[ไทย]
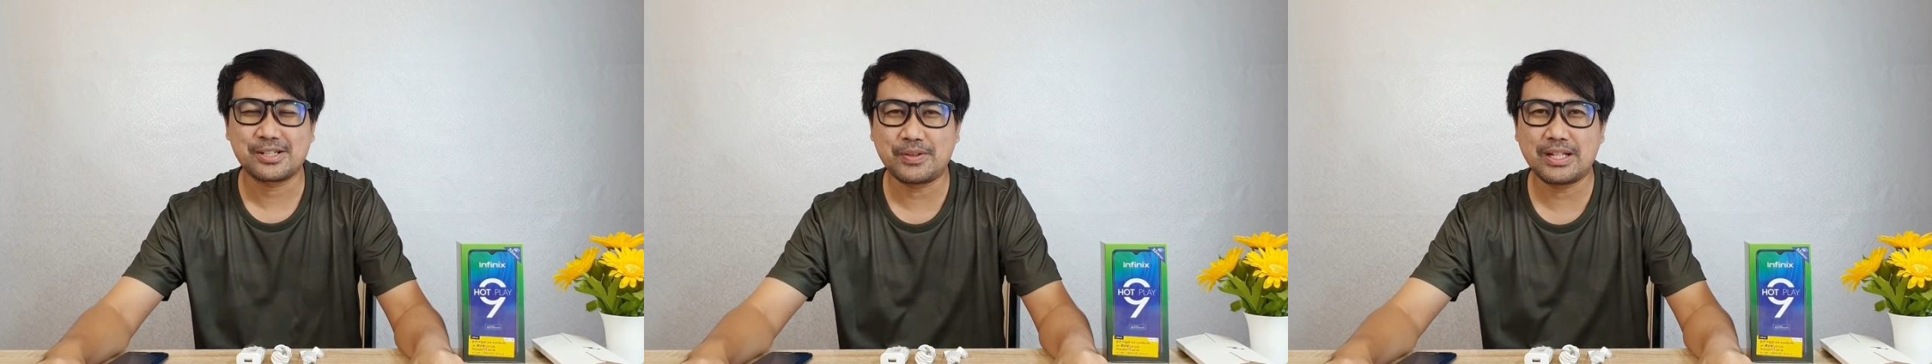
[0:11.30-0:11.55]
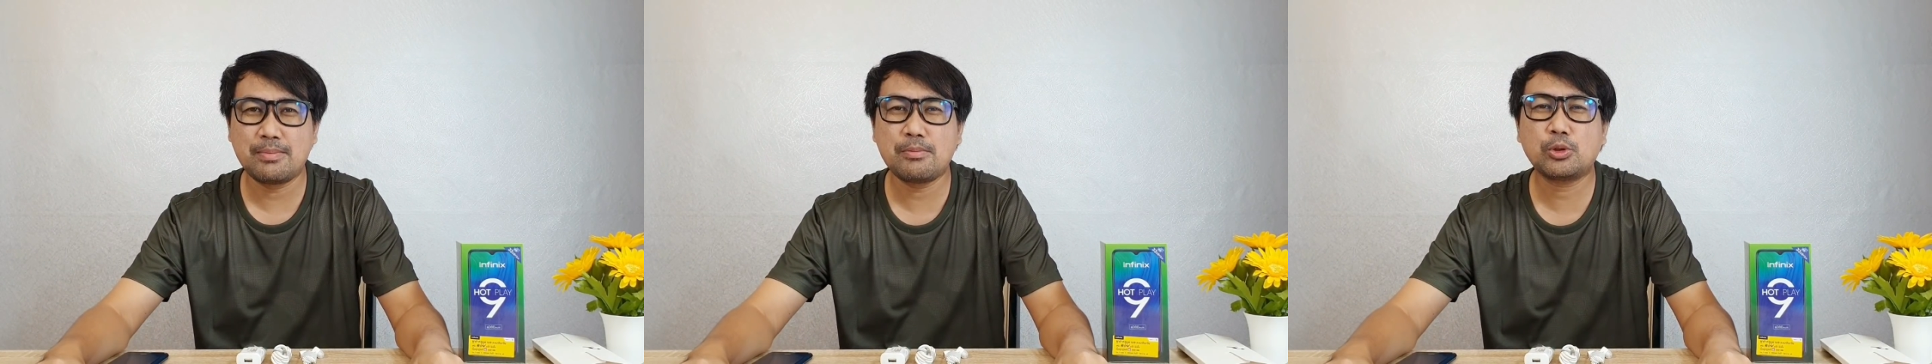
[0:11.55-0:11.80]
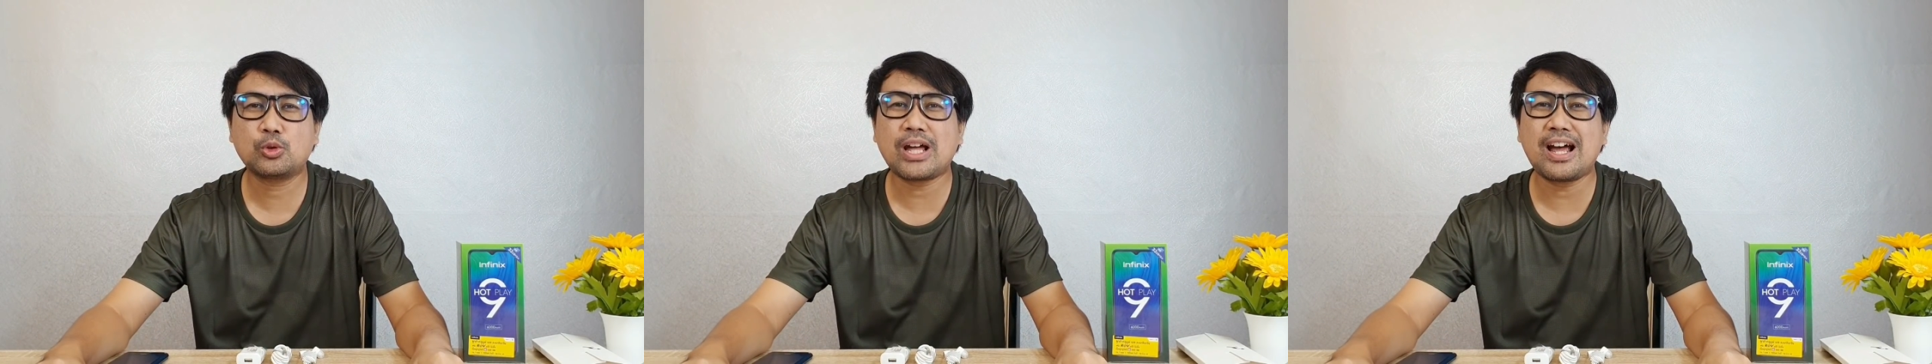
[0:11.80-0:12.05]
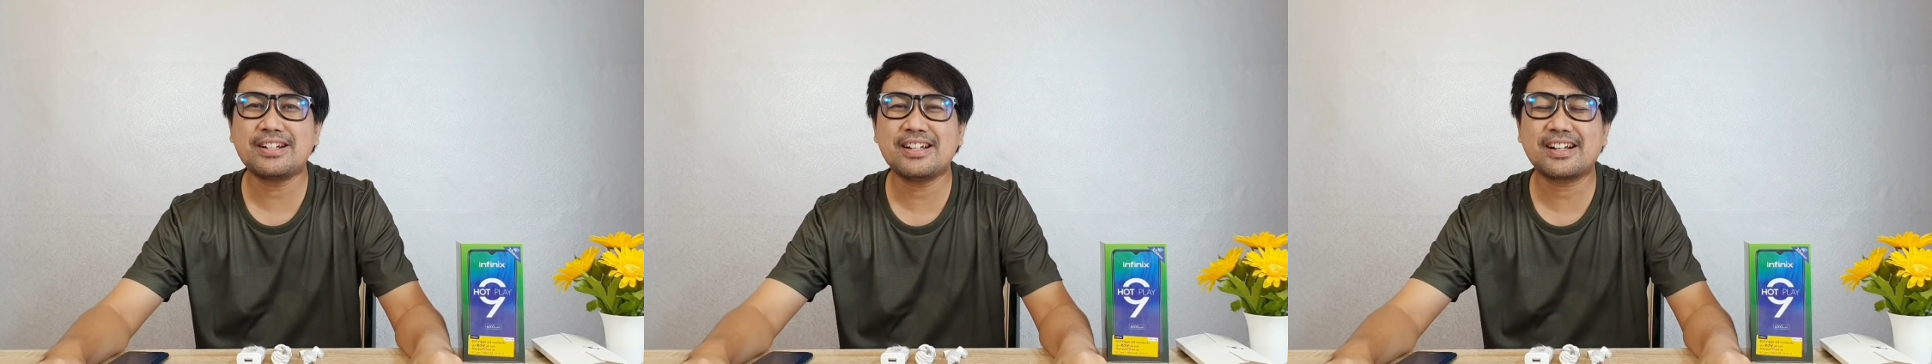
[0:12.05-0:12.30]
สวัสดีเพื่อนๆทุก
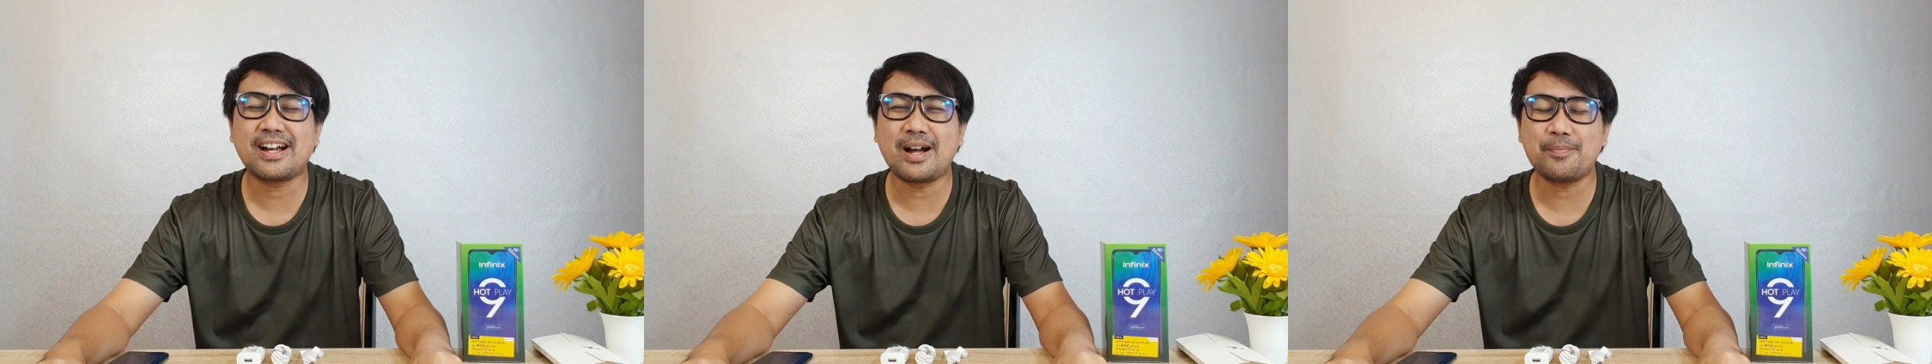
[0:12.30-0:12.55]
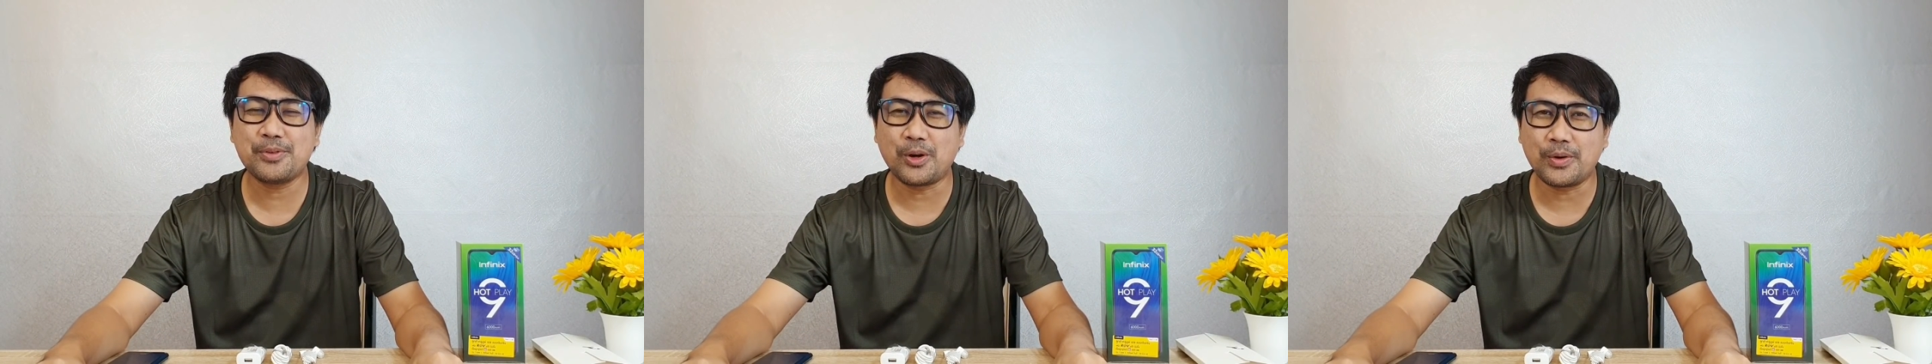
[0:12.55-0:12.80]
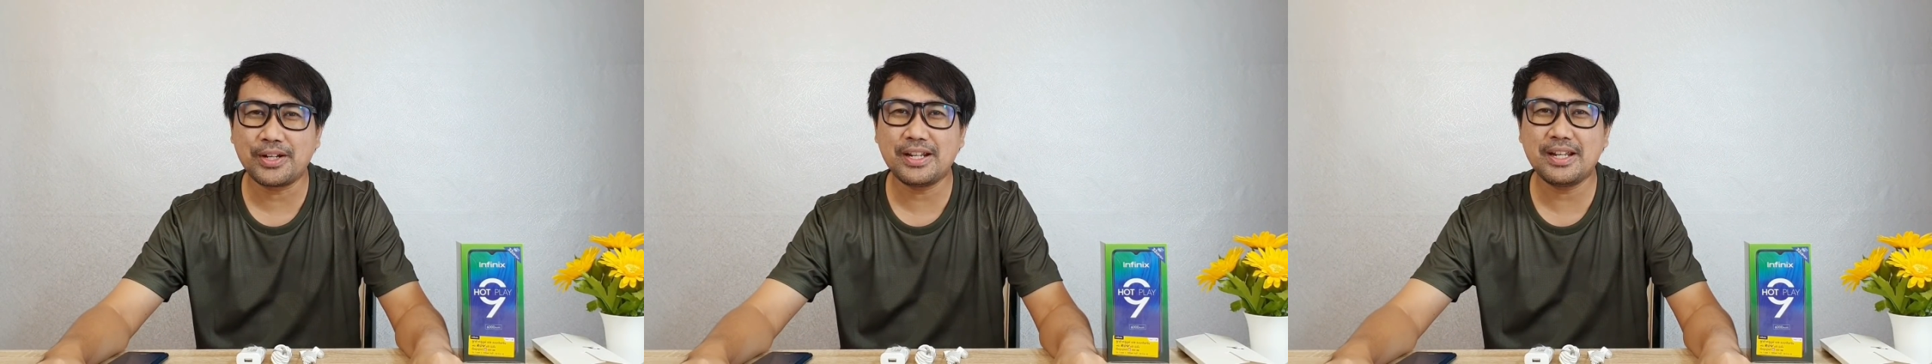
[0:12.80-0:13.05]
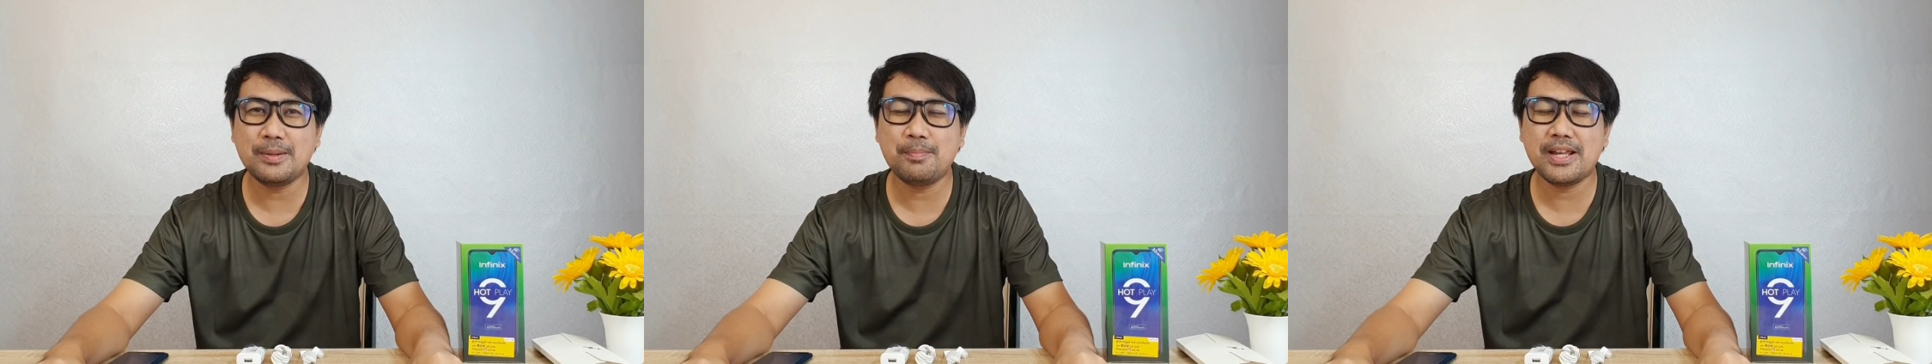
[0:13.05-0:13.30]
ท่านนะครับ เดี๋ยววัน
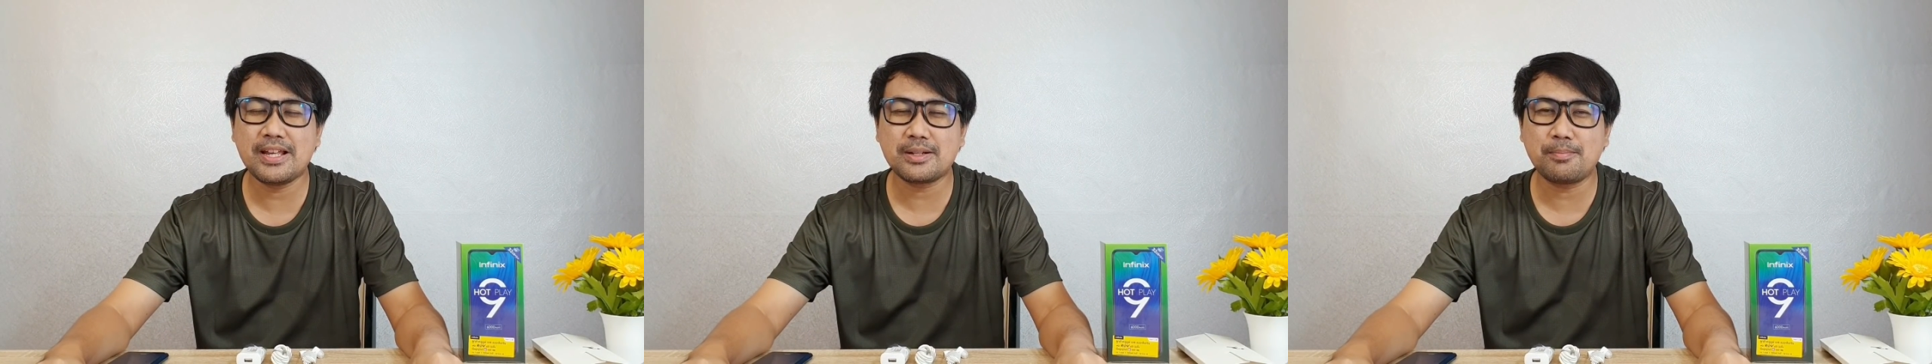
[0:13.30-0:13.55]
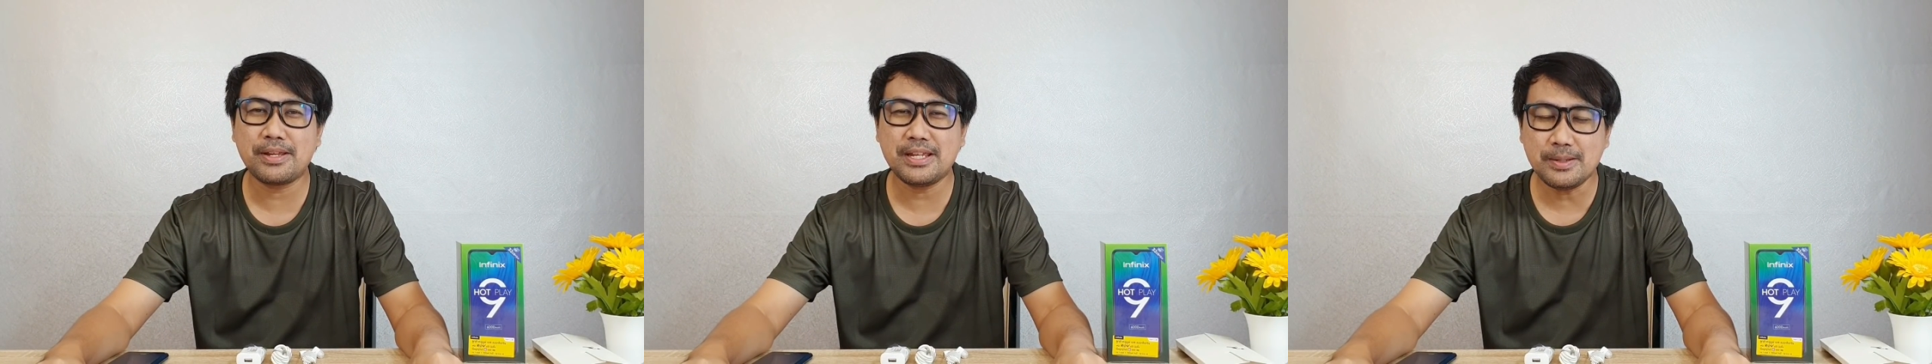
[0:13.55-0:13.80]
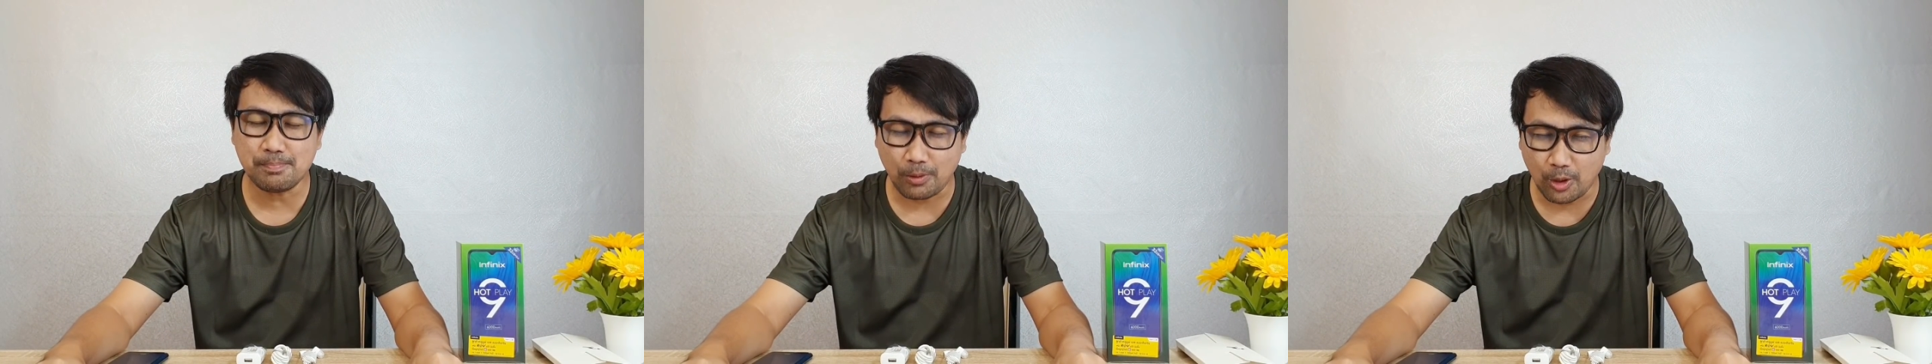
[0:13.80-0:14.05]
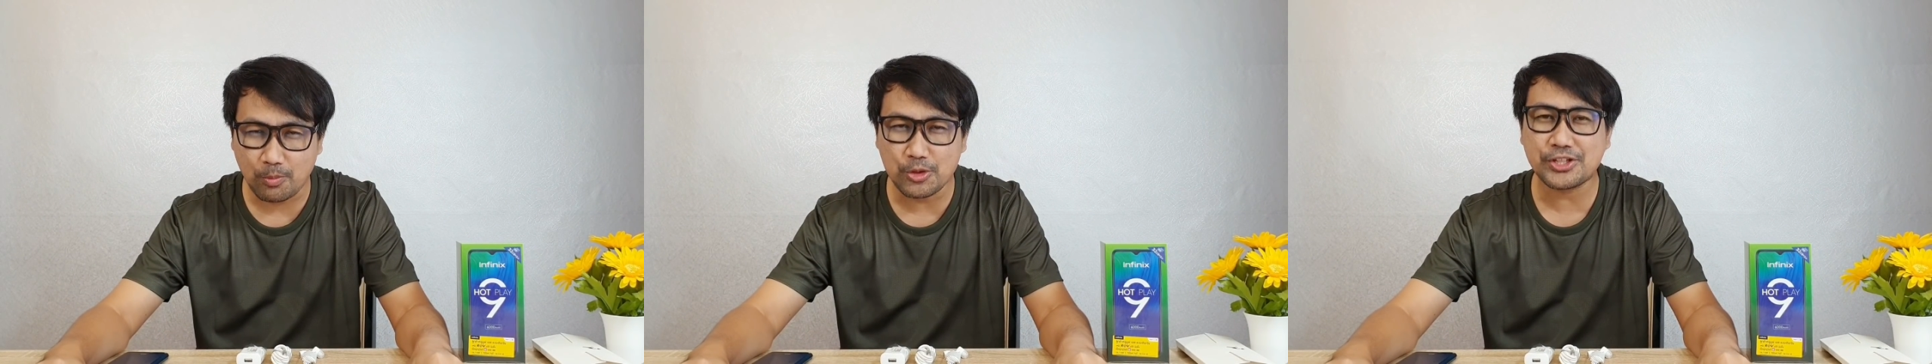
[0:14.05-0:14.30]
นี้พี่ใหญ่จะมี
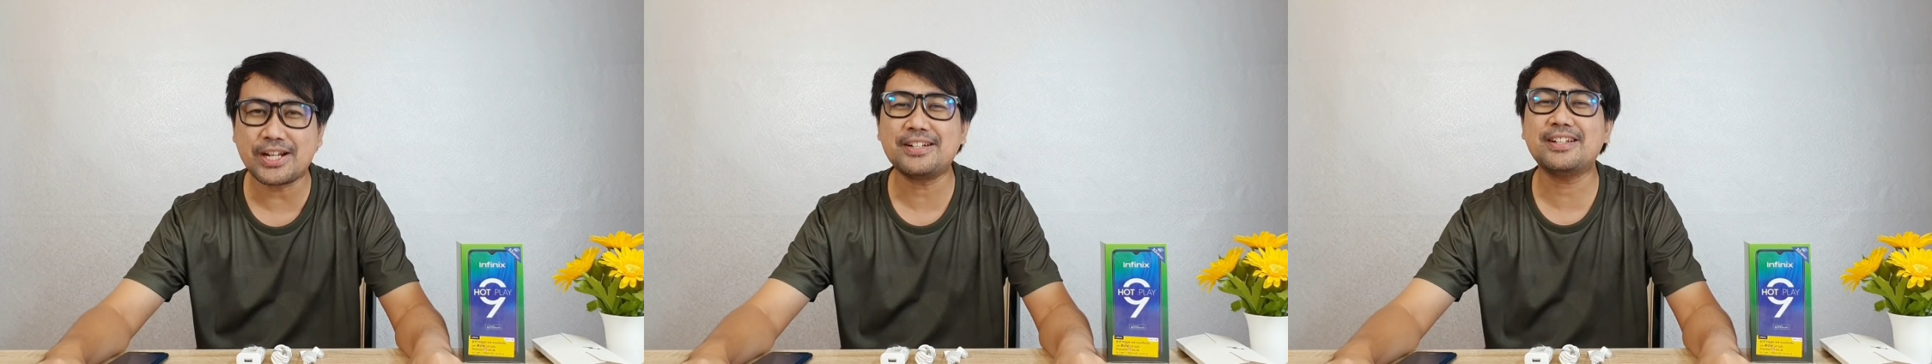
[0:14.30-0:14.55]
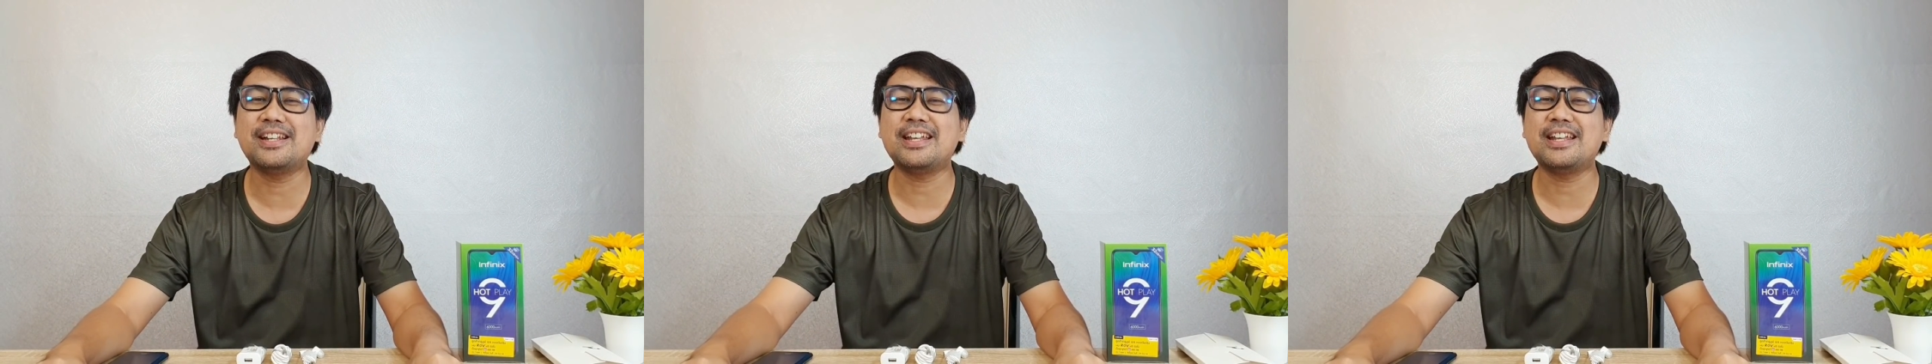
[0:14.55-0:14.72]
โปรโมชั่น